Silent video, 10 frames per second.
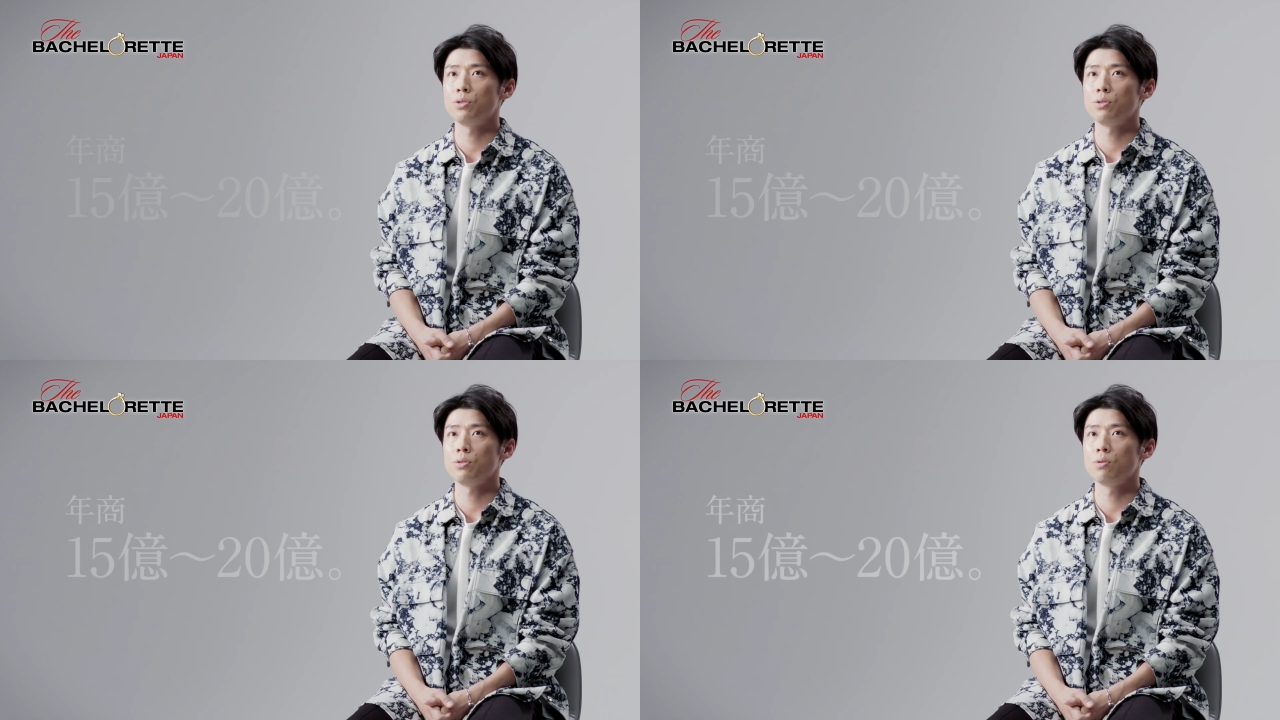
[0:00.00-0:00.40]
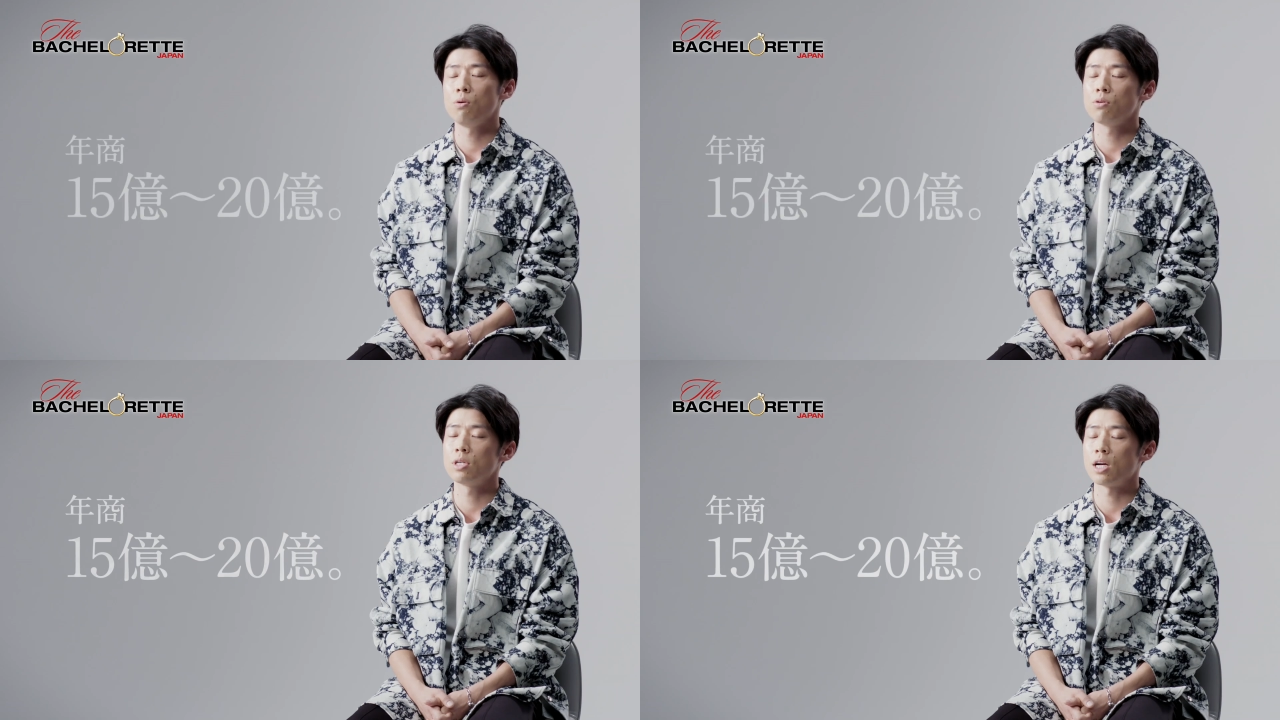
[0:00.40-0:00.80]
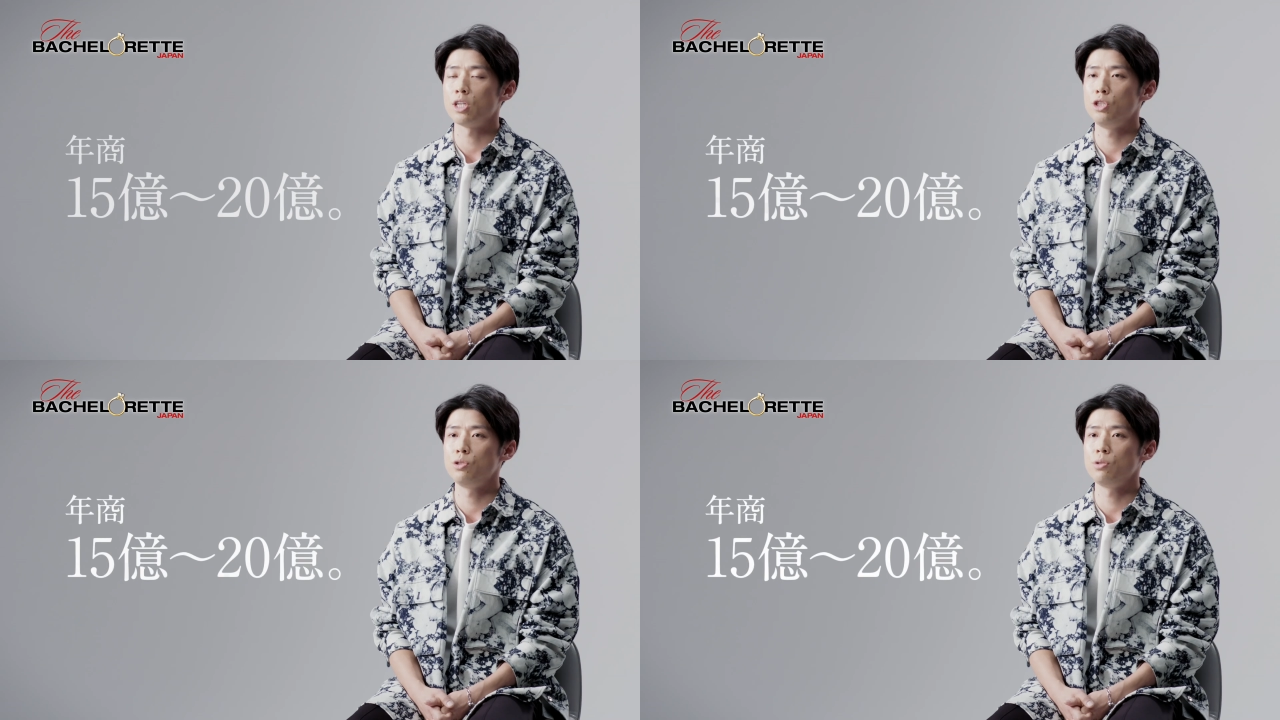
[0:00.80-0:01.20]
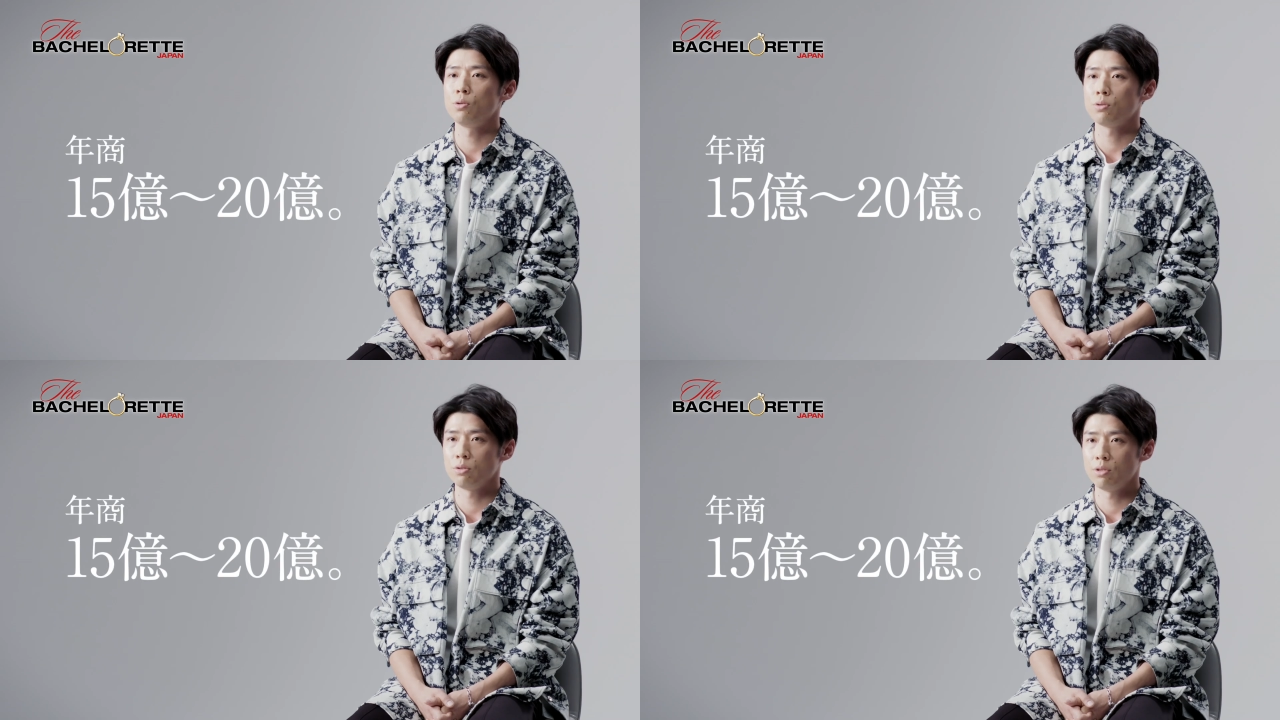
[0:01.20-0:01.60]
じゅうごおくからに
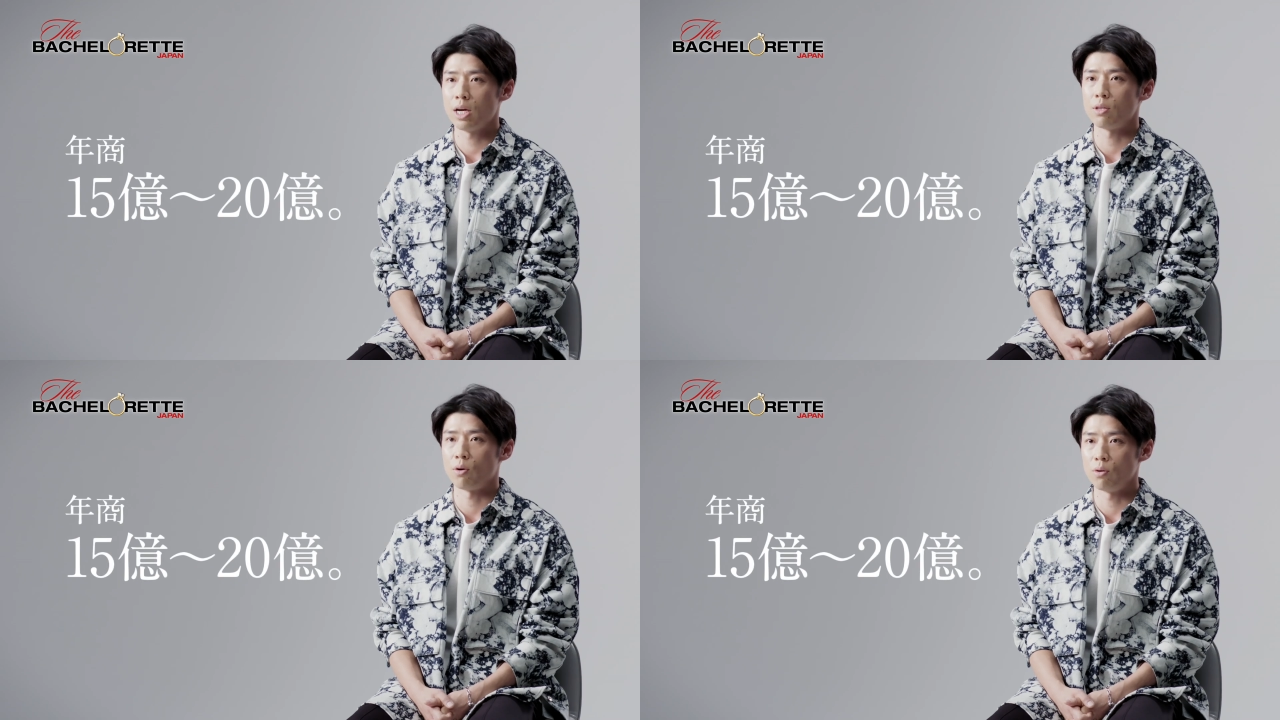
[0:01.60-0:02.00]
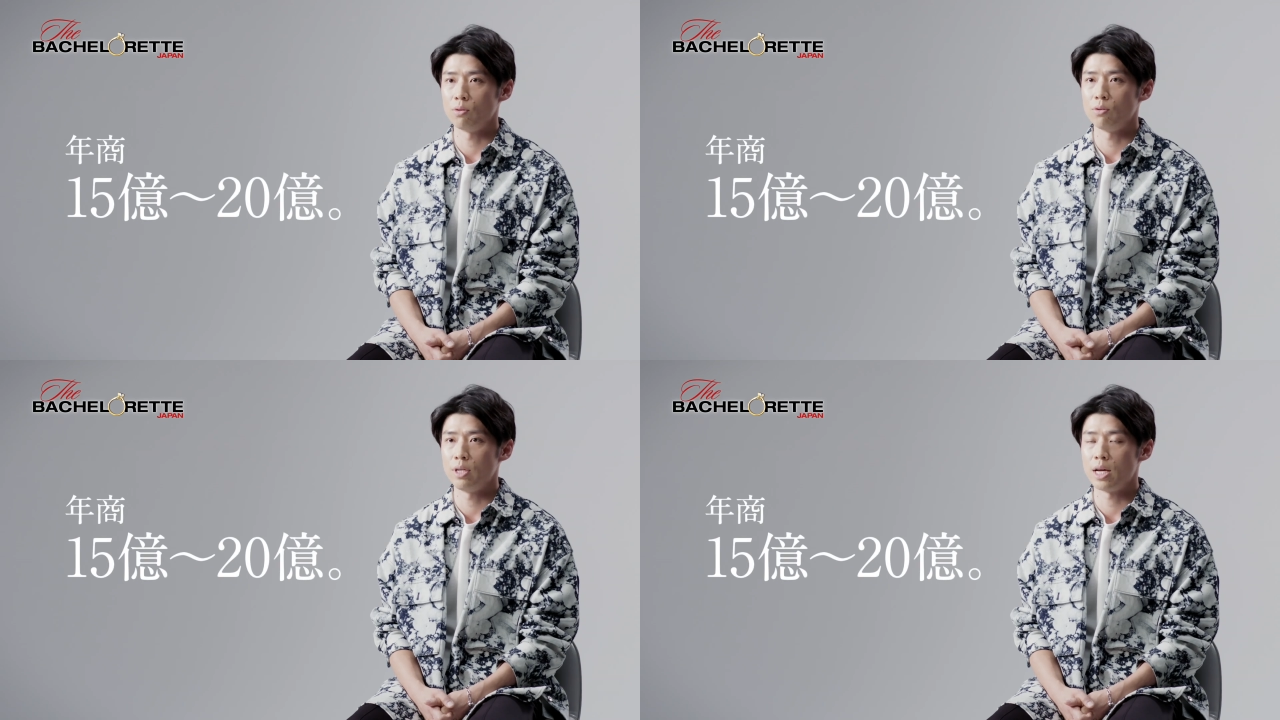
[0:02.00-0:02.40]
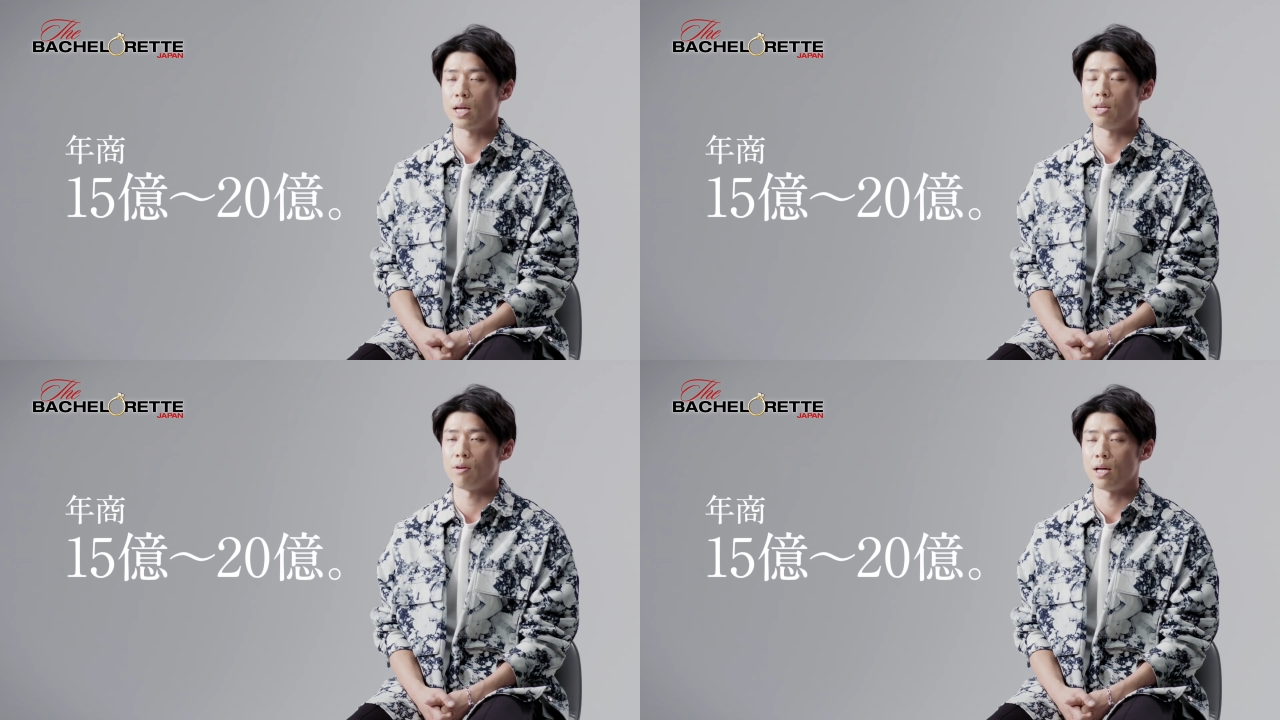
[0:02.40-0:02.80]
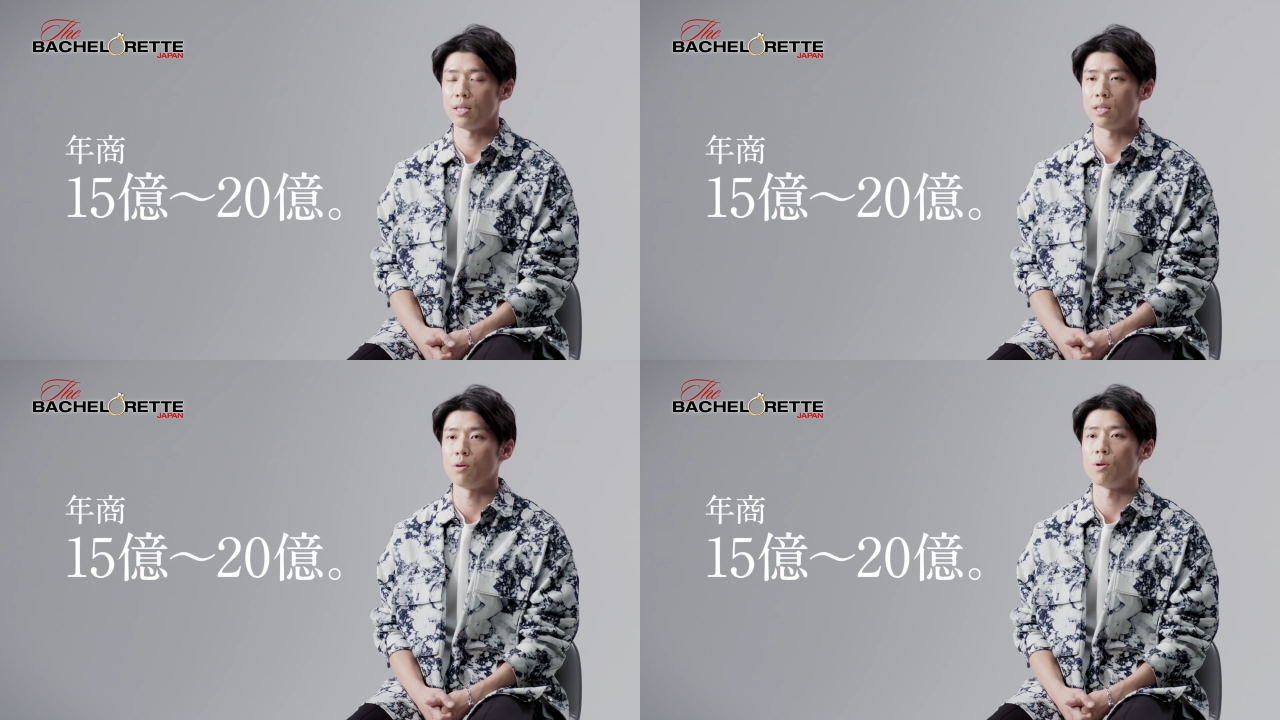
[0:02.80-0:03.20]
じゅうおくぐらいの売り上げには
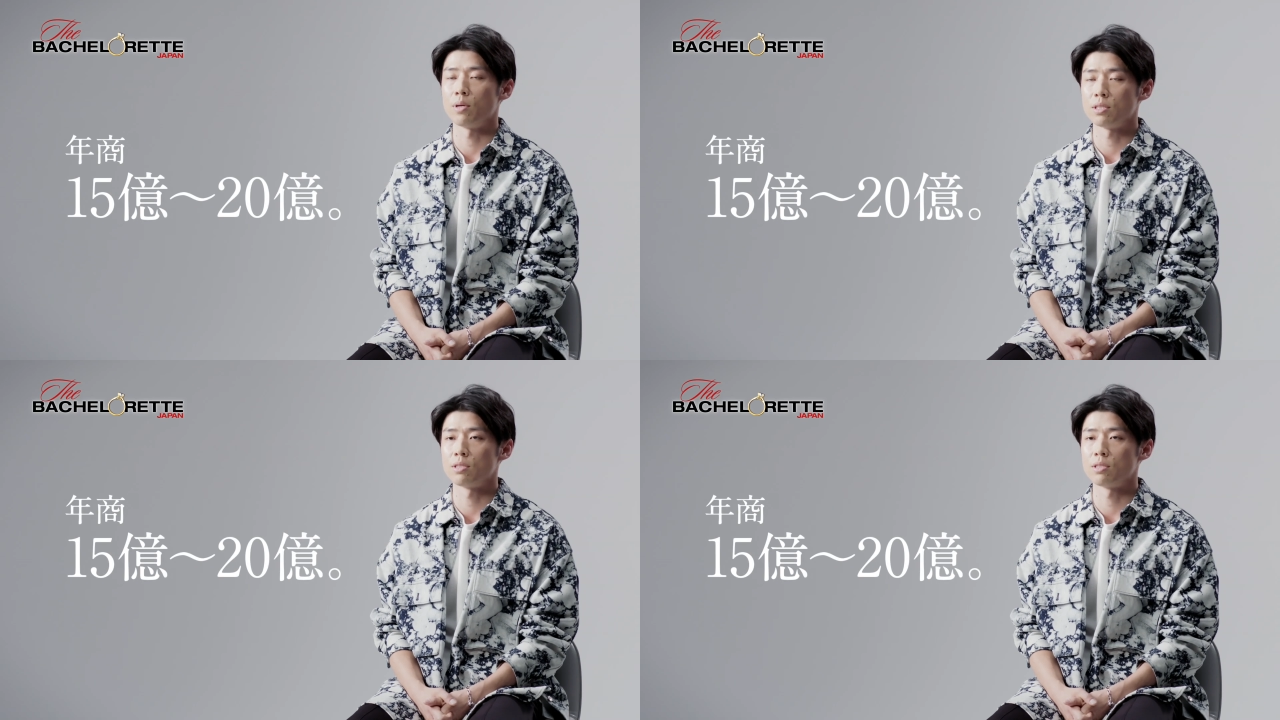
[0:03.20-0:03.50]
なっておりま